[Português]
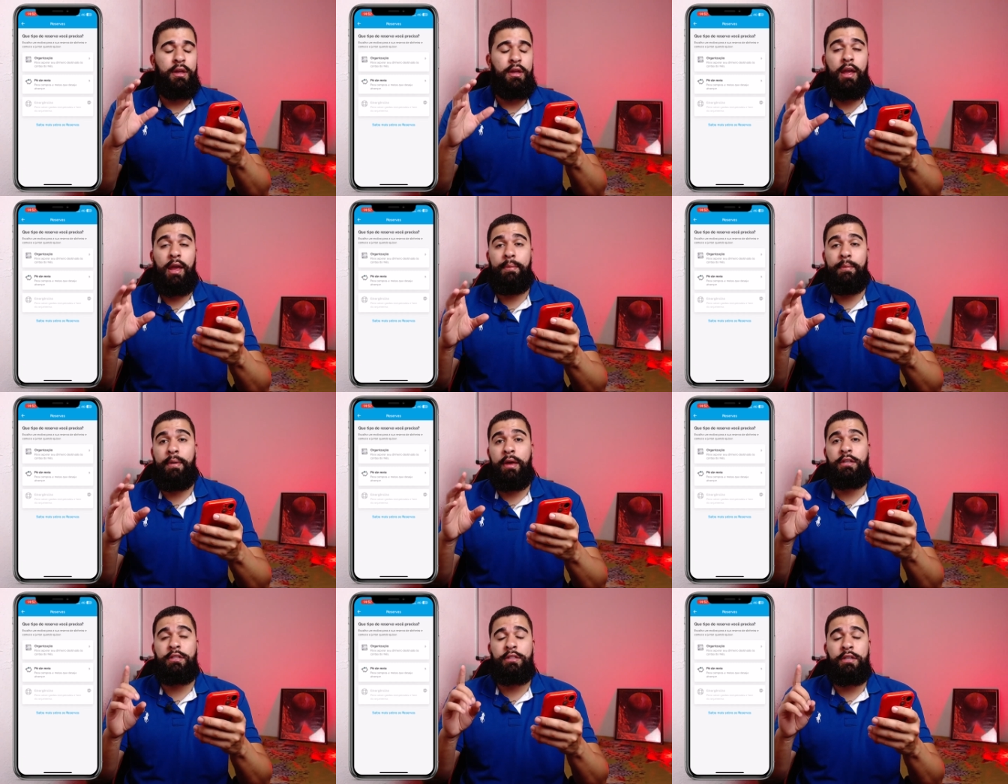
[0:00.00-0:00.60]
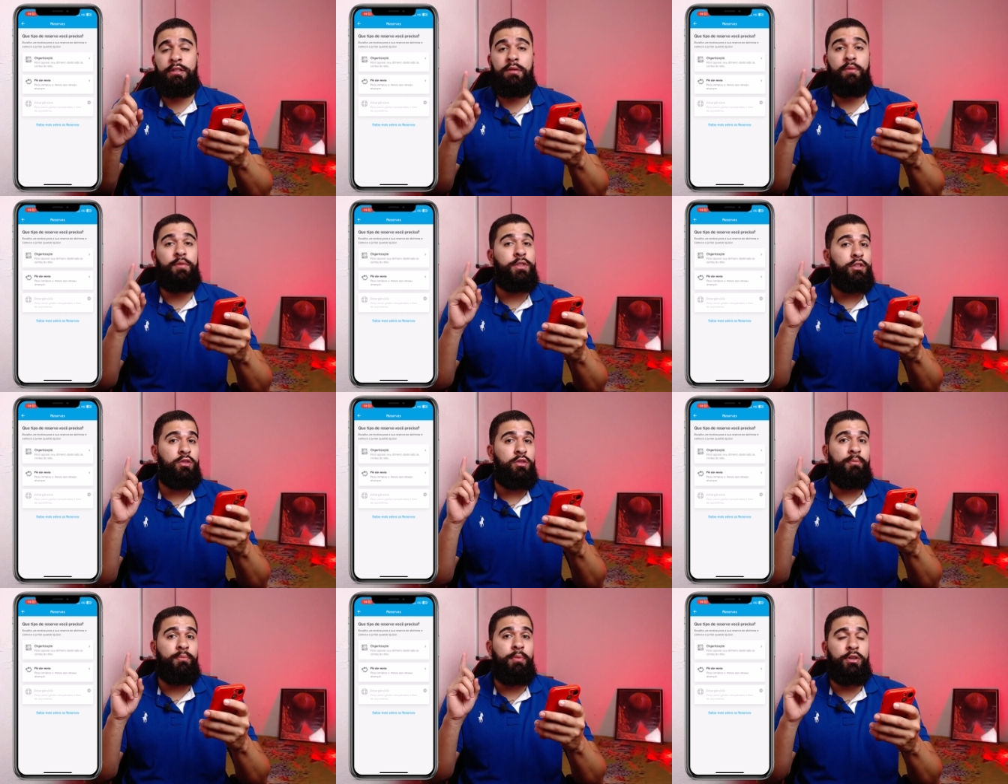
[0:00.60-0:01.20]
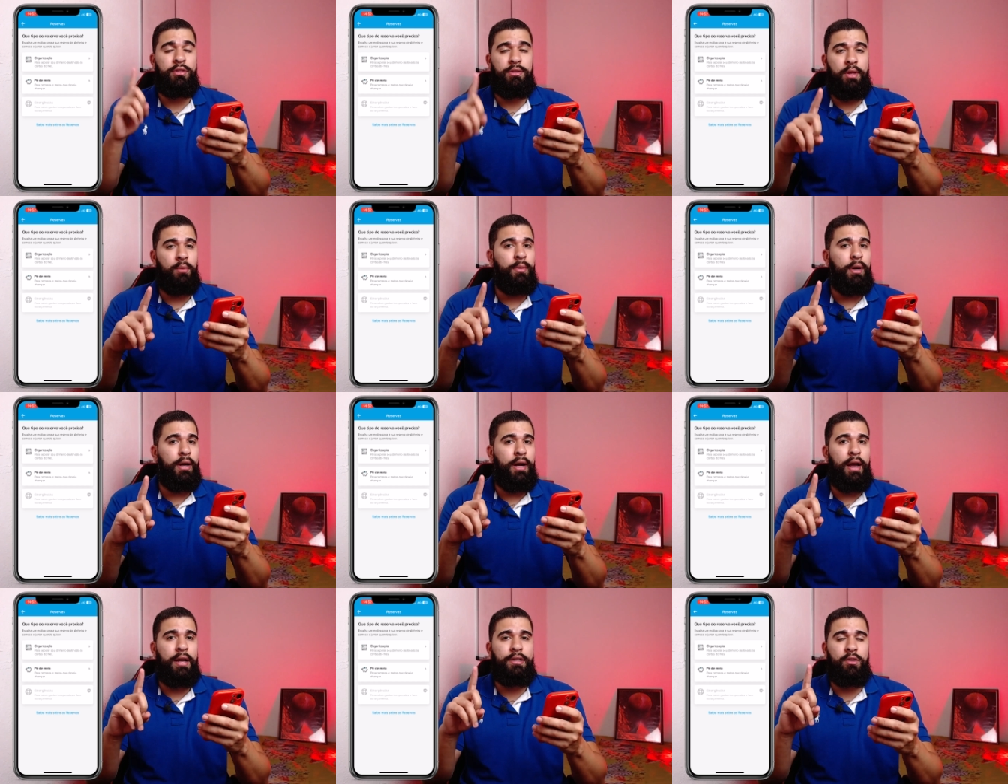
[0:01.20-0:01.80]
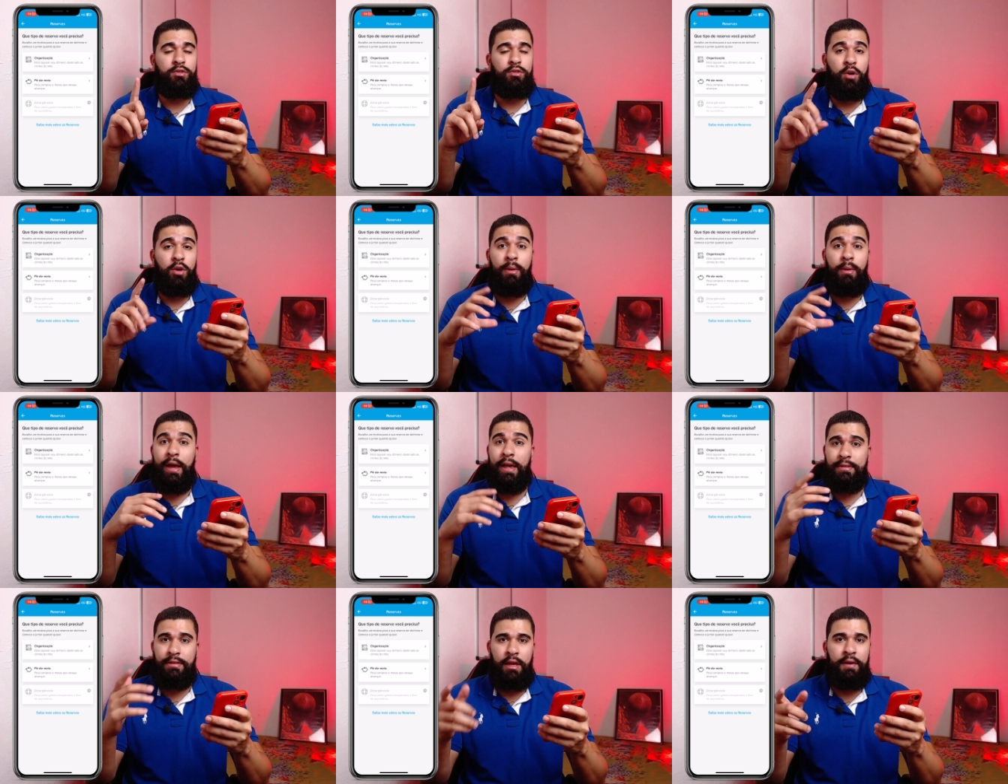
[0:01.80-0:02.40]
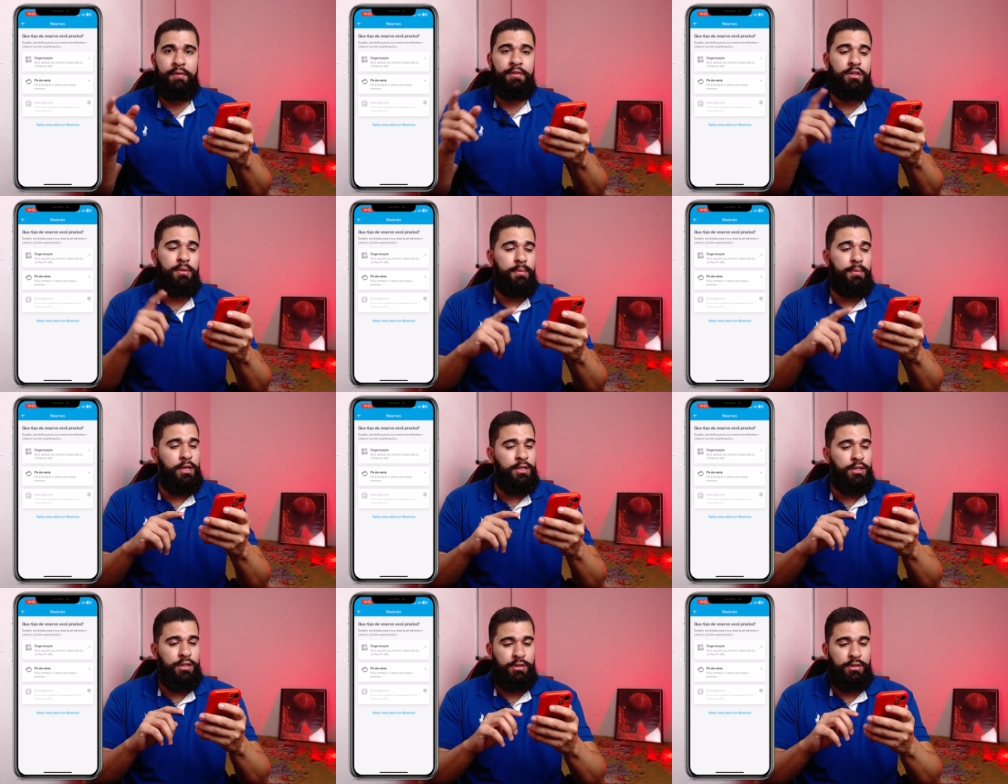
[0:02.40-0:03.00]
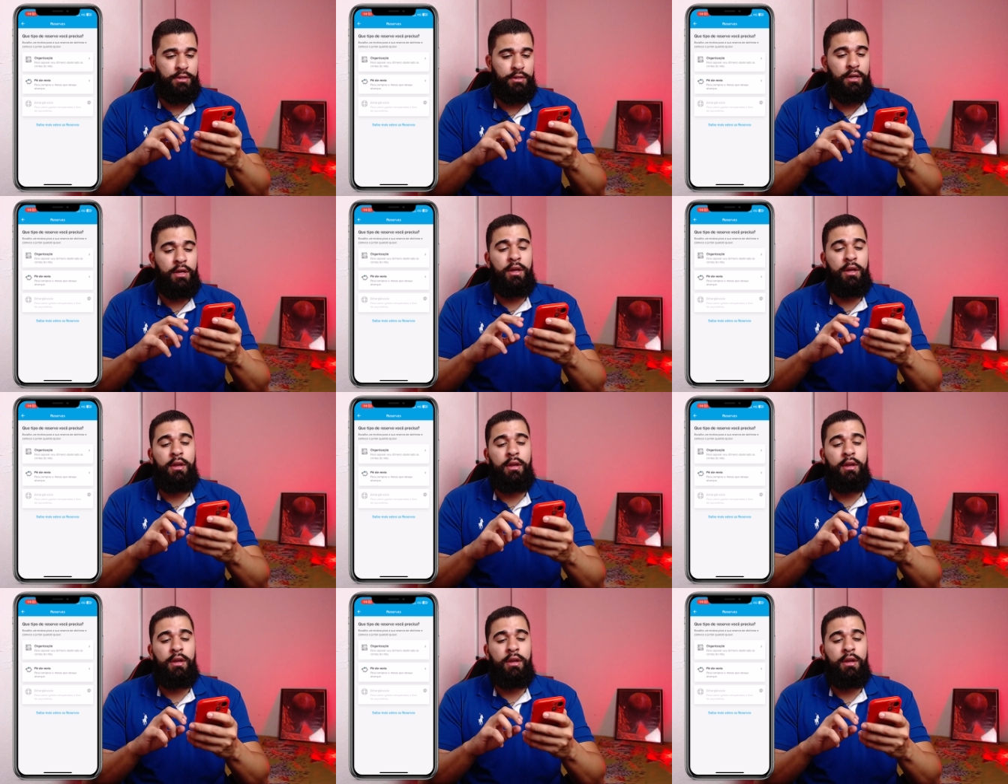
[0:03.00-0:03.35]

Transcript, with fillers: Emergência você só pode ter uma, só uma reserva de emergência.